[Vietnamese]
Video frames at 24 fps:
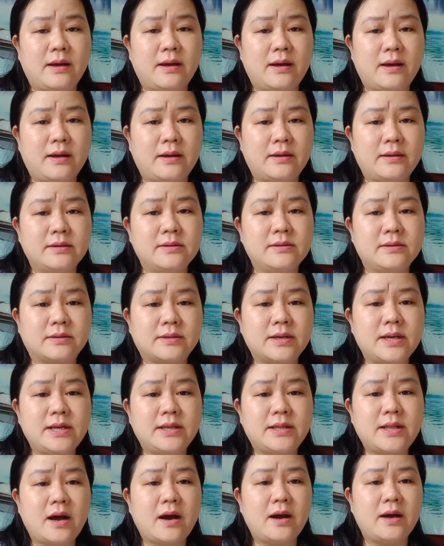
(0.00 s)
à, được
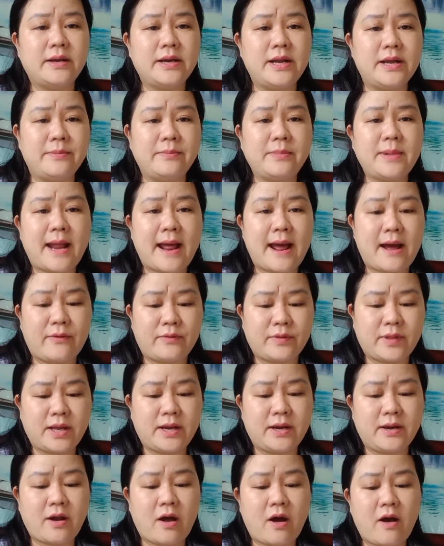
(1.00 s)
đi thời điểm nào
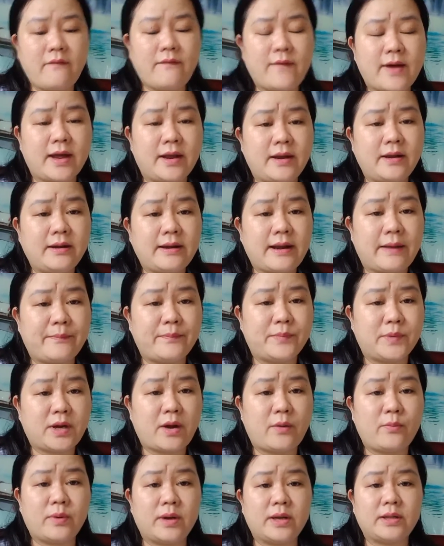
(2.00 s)
thì nó phải nằm
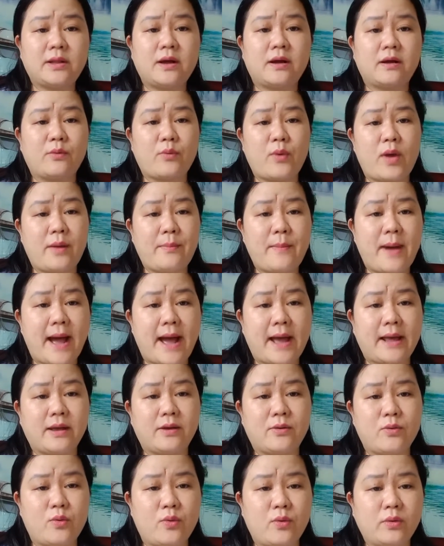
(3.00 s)
trong cái từng vẽ
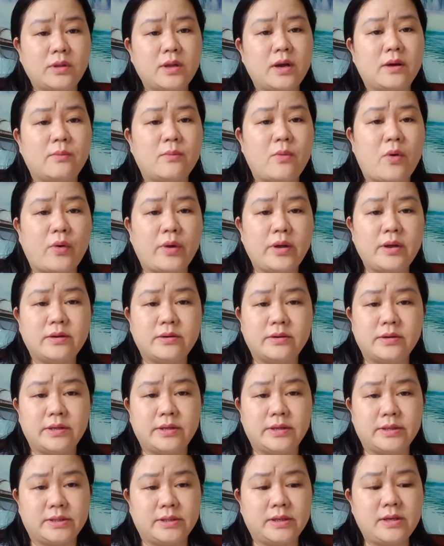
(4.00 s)
bài của từng mỗi
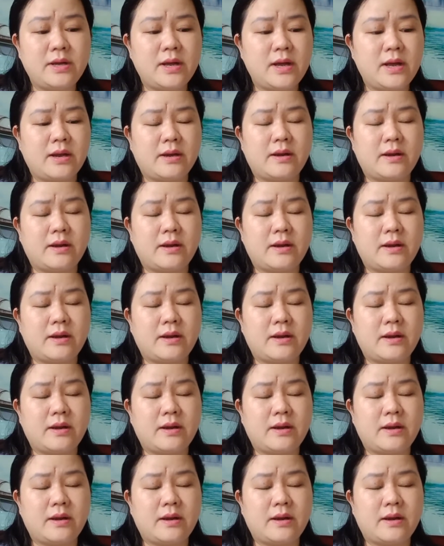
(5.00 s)
người nữa